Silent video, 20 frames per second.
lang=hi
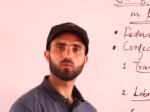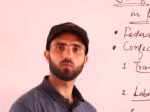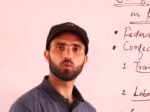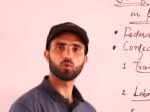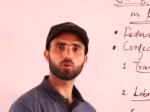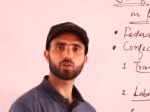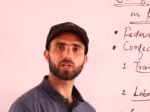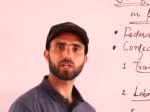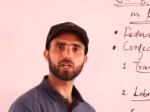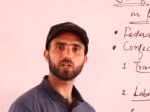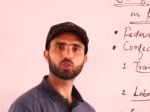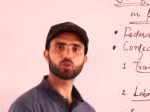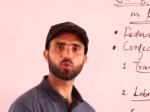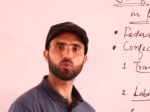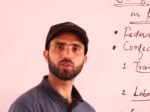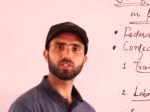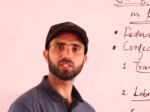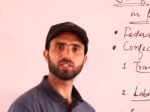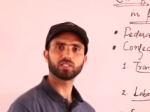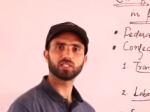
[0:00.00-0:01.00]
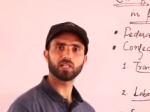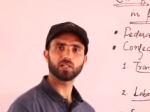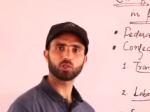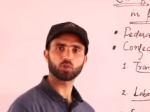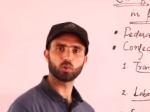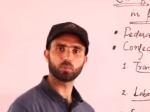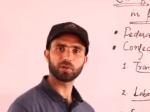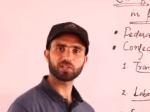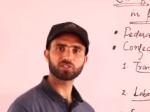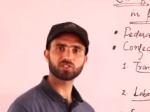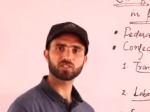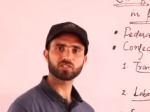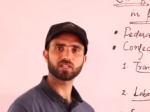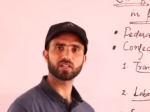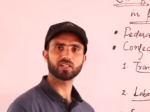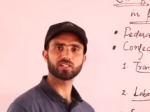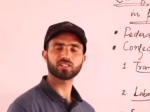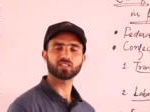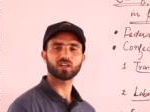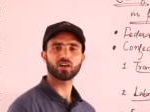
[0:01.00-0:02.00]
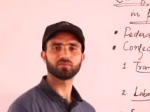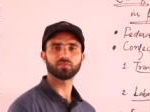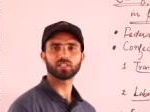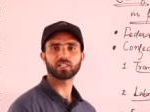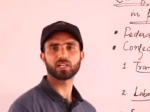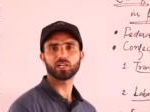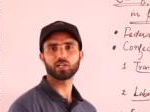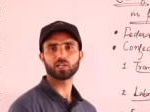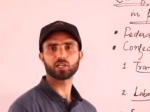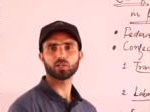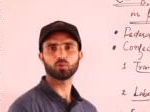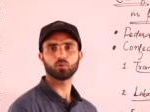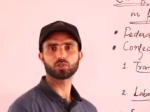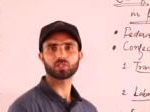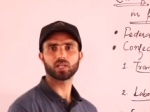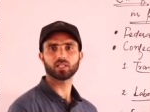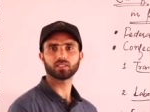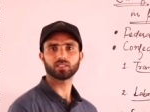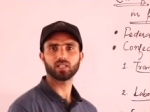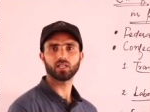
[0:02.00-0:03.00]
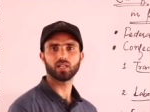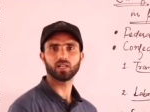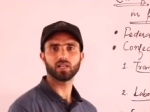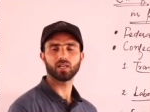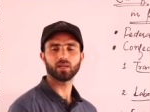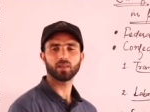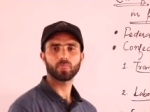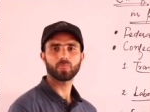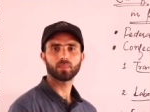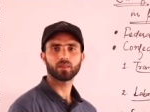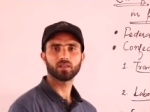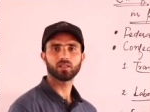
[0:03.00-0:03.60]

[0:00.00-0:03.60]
वो ट्रेड जो विद इन द डोमेस्टिक टेरिटरी ऑफ द कंट्री हो जाता है